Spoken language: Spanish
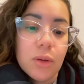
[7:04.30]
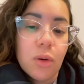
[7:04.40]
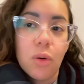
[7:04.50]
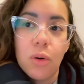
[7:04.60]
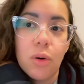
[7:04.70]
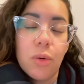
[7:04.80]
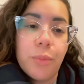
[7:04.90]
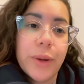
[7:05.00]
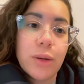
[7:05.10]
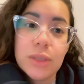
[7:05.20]
O
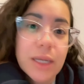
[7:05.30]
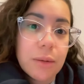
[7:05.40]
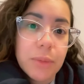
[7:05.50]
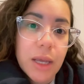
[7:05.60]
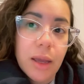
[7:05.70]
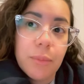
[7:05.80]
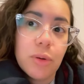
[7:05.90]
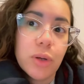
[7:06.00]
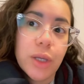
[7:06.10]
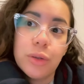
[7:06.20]
para usar mi ejemplo, que